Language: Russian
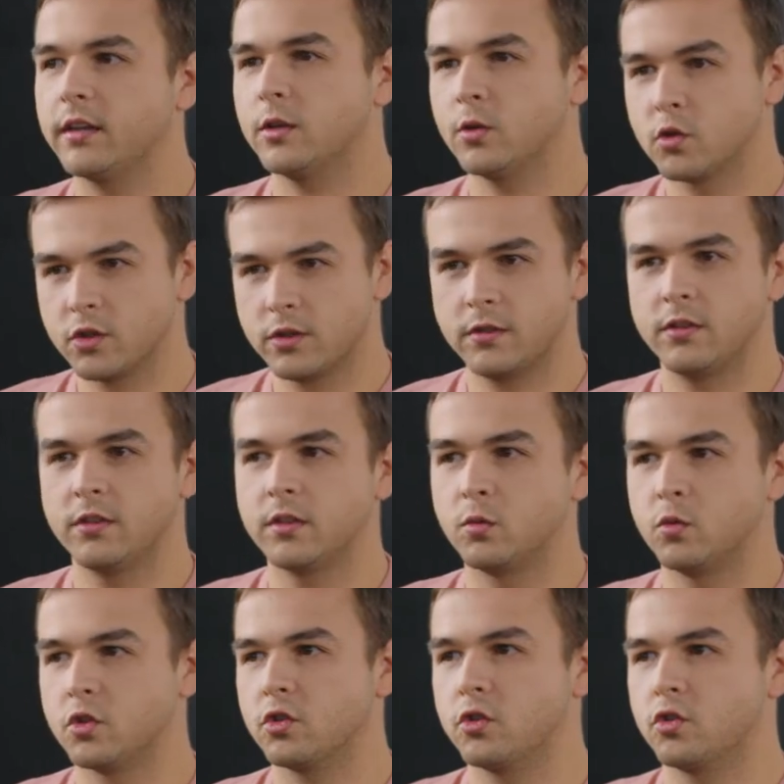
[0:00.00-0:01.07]
где уже действительно
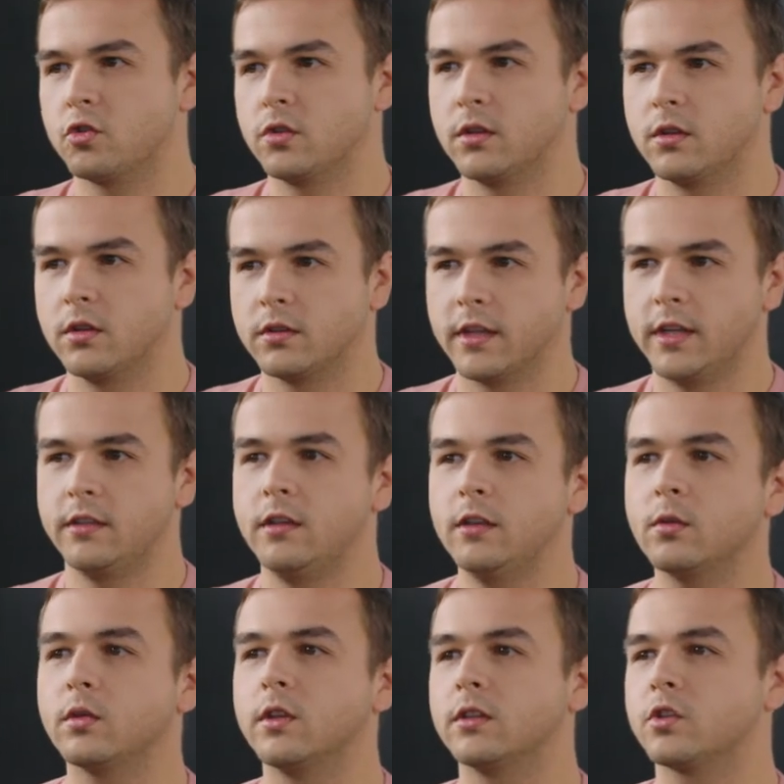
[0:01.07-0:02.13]
можно зайти
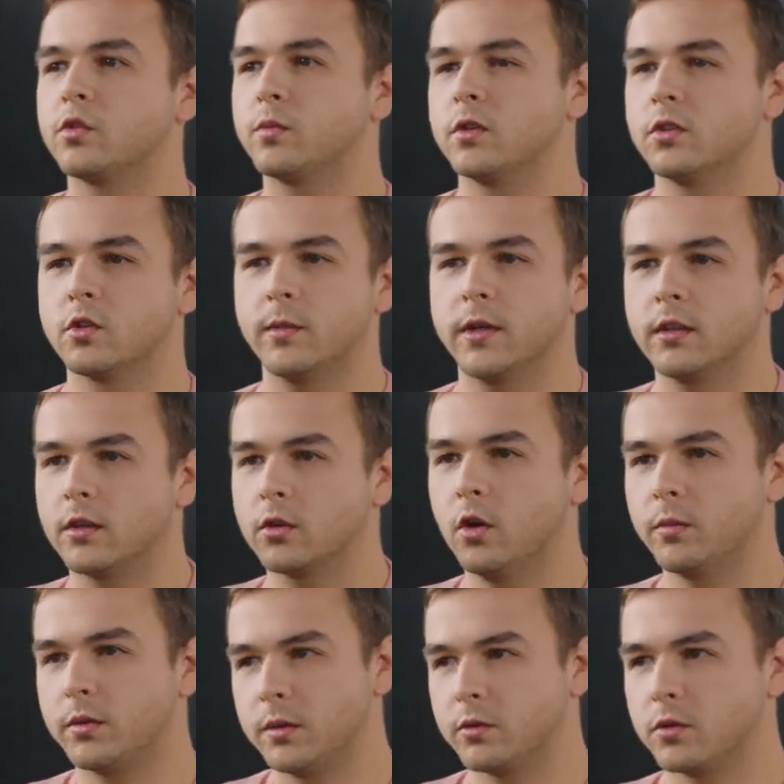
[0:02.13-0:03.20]
туда, понажимать на
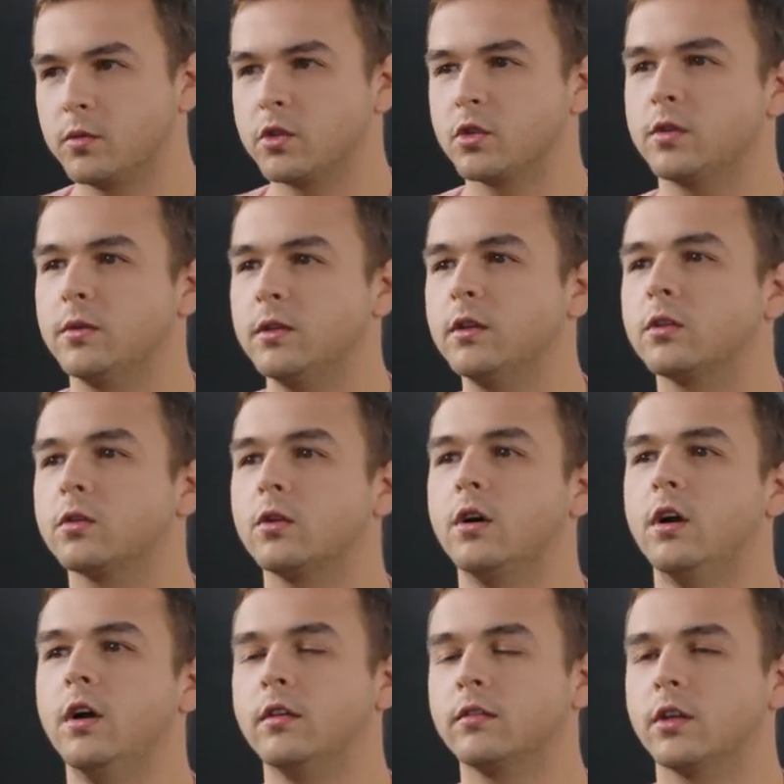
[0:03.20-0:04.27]
кнопки и посмотреть, что делать,
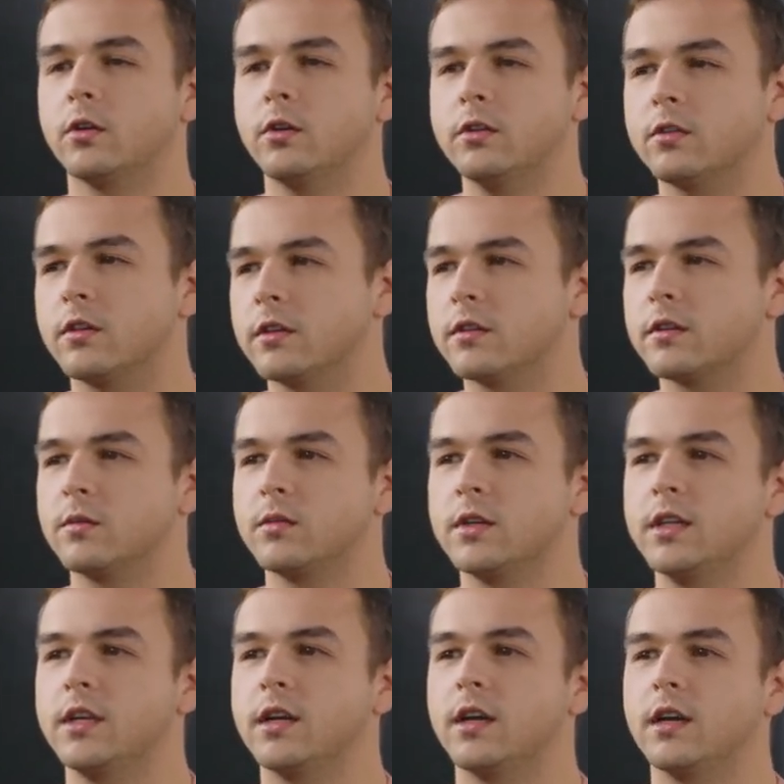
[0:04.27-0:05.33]
то в такой ситуации
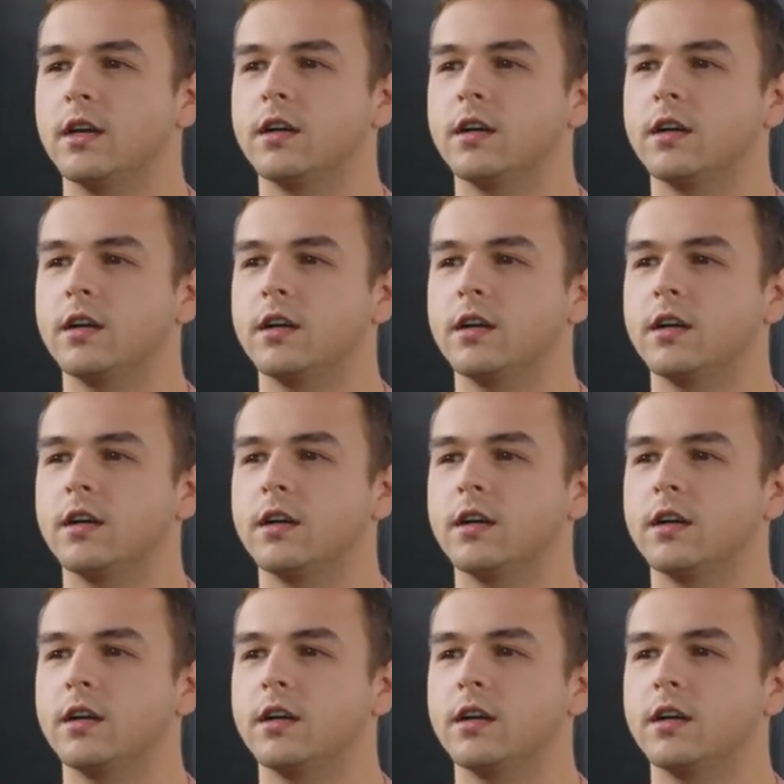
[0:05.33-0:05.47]
мы